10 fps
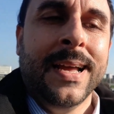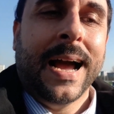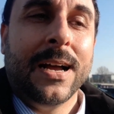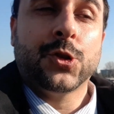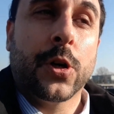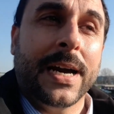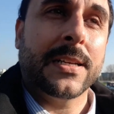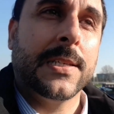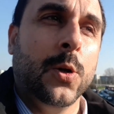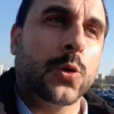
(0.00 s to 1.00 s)
a
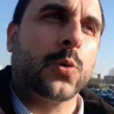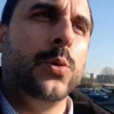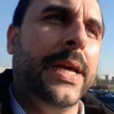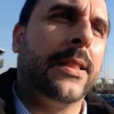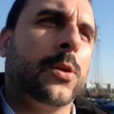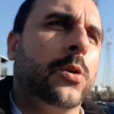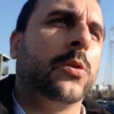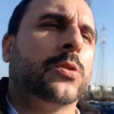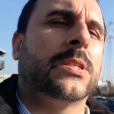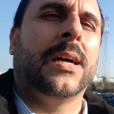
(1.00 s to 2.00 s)
giocarsi lo scudetto
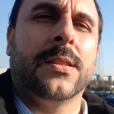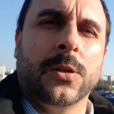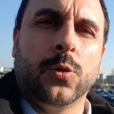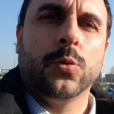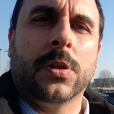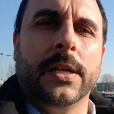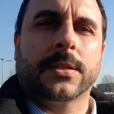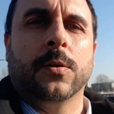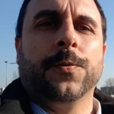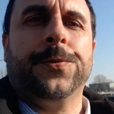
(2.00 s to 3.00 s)
nonostante tutte le
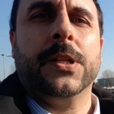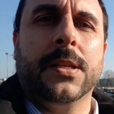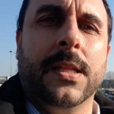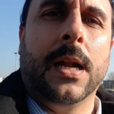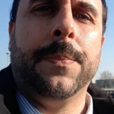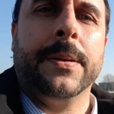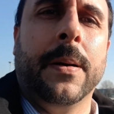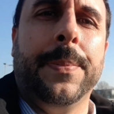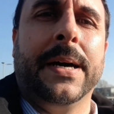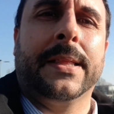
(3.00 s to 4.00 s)
sconfitte della prima
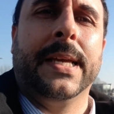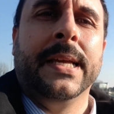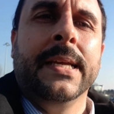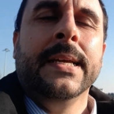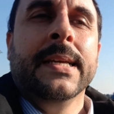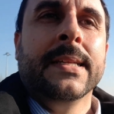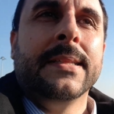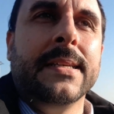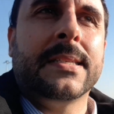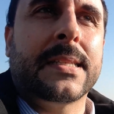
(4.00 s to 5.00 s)
parte
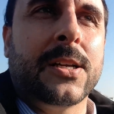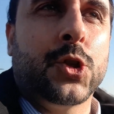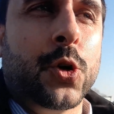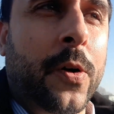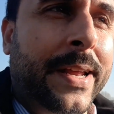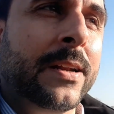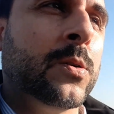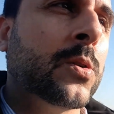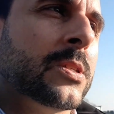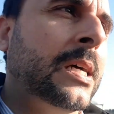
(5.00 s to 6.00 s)
di stagione,
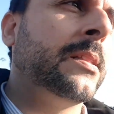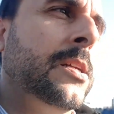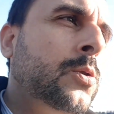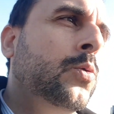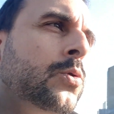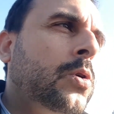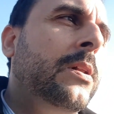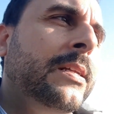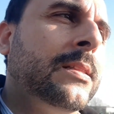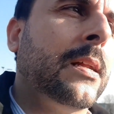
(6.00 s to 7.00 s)
nonostante tutto
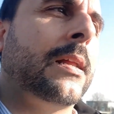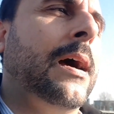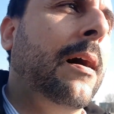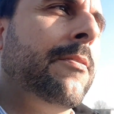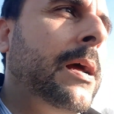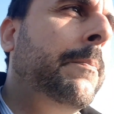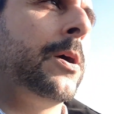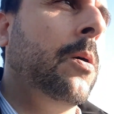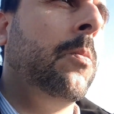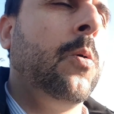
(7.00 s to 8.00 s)
l'Inter avrebbe
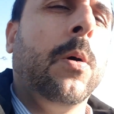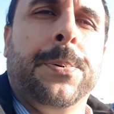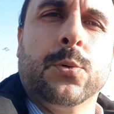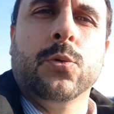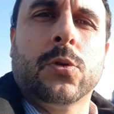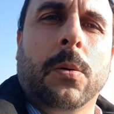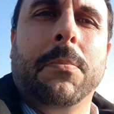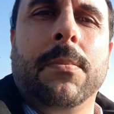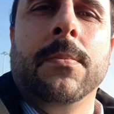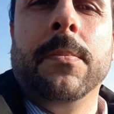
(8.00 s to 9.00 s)
comunque potuto
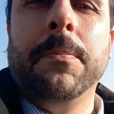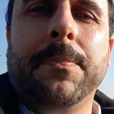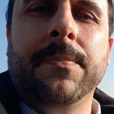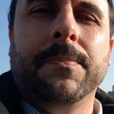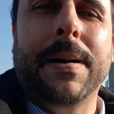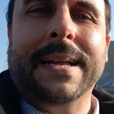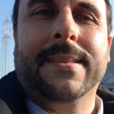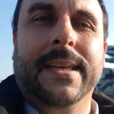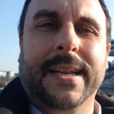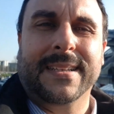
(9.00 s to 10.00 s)

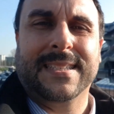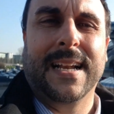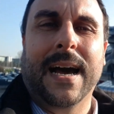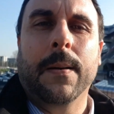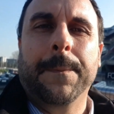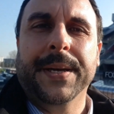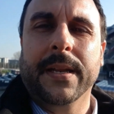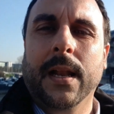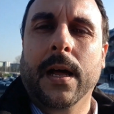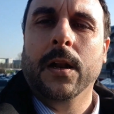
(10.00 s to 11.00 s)
battersela per
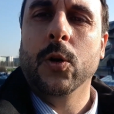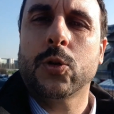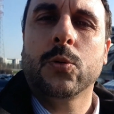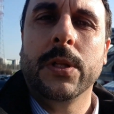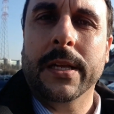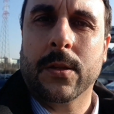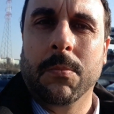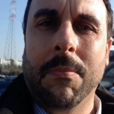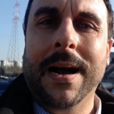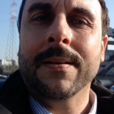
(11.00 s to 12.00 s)
il, lo scudetto,
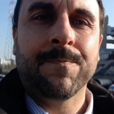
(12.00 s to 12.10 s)
ma